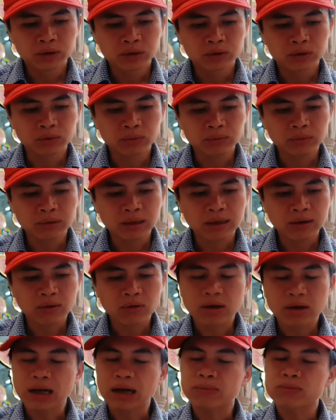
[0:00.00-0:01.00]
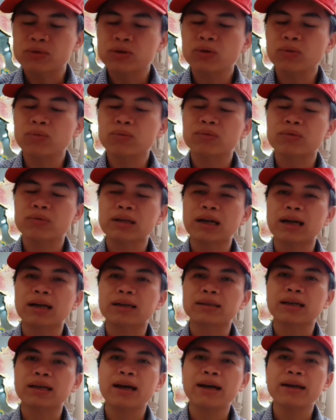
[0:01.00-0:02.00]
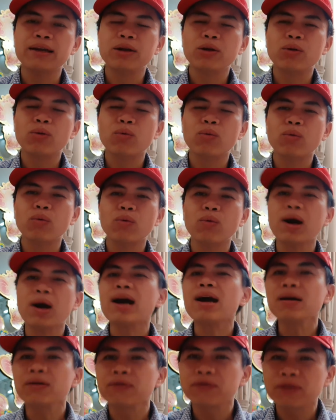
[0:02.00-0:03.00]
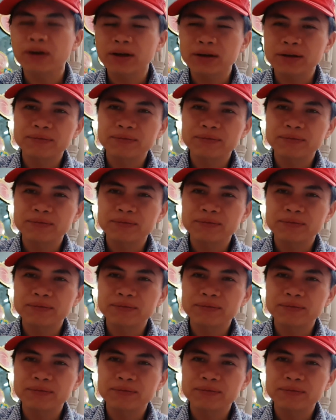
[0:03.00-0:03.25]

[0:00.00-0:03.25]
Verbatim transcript: chúng ta có cảm xúc trạng thái quá hưng phấn